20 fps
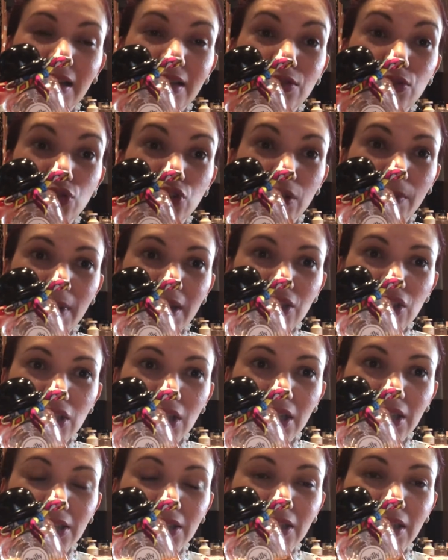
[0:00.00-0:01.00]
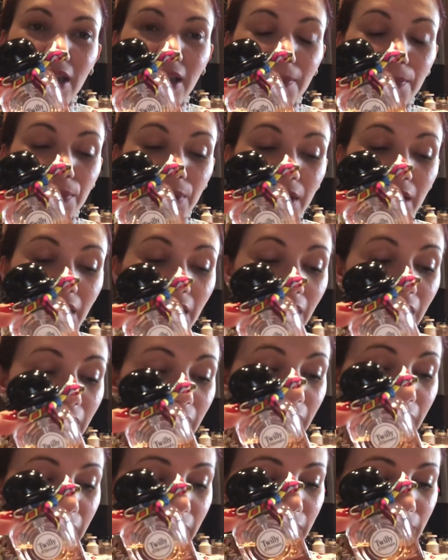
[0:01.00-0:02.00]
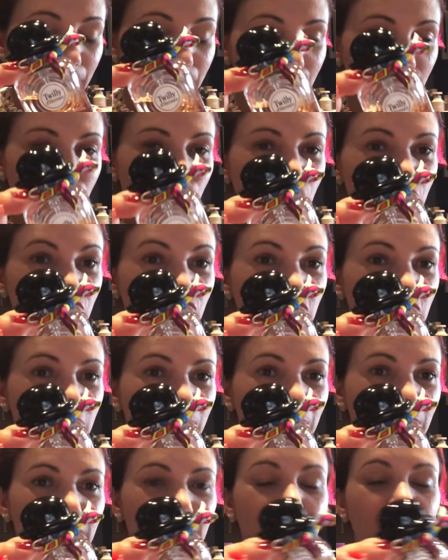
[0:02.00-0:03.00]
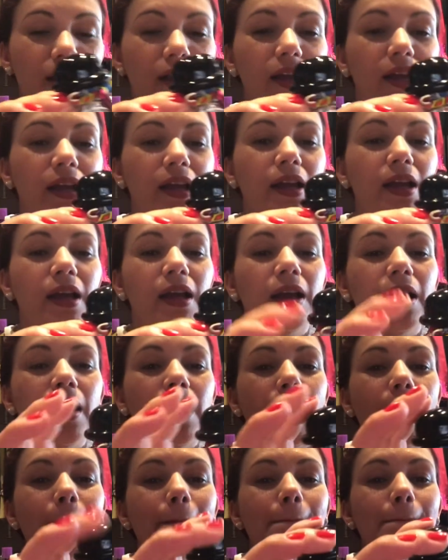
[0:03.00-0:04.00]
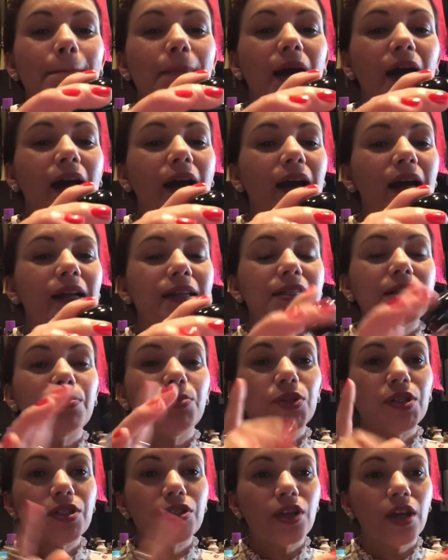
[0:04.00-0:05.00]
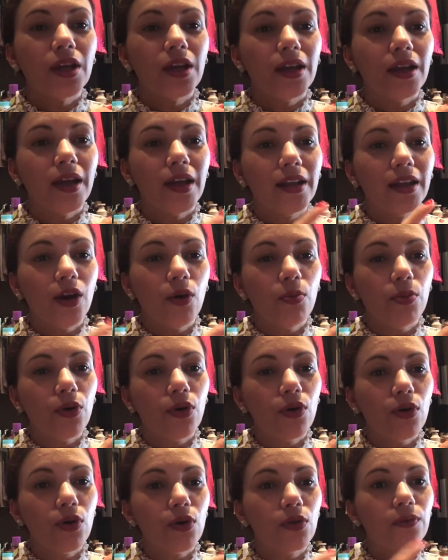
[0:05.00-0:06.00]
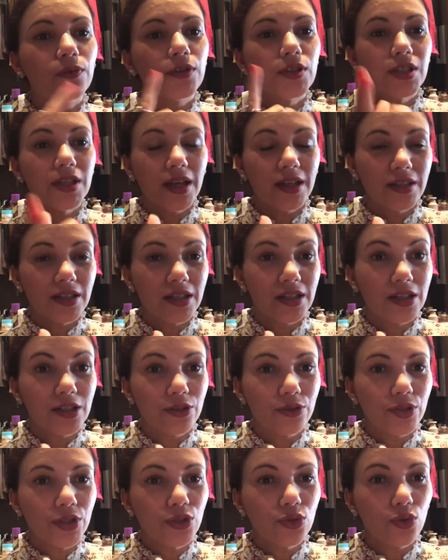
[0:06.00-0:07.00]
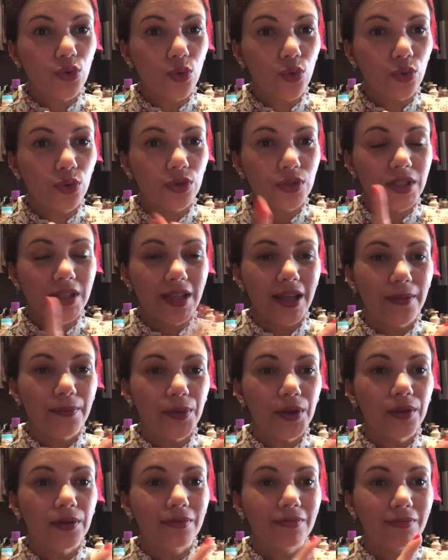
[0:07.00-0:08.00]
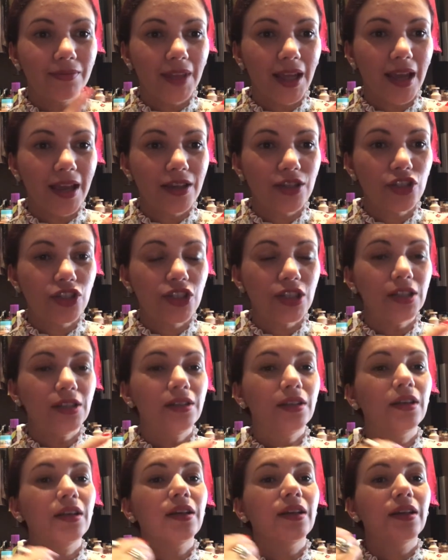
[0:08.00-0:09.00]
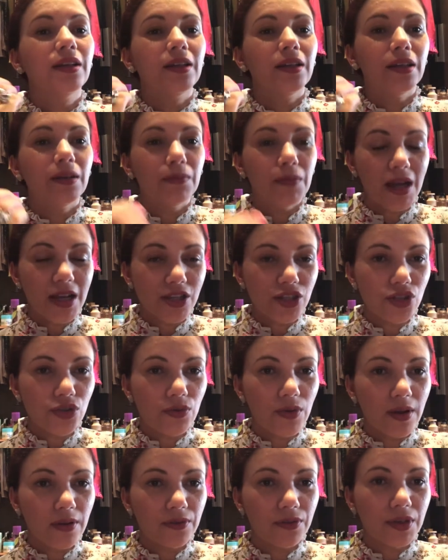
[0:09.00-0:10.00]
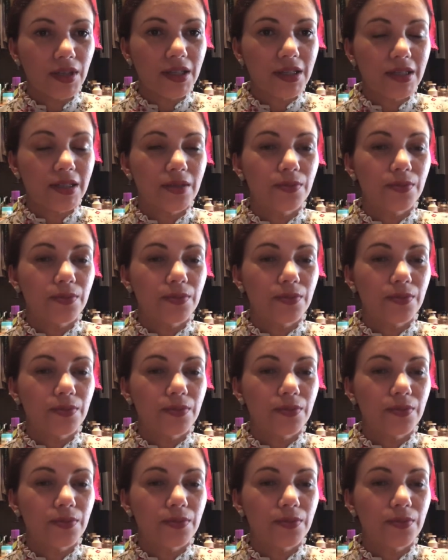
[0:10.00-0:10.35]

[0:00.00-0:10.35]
assusta bastante, né, pela, pelo gengibre, né? Mas por isso que é não bom você adquirir no escuro, sempre teste mais de uma vez,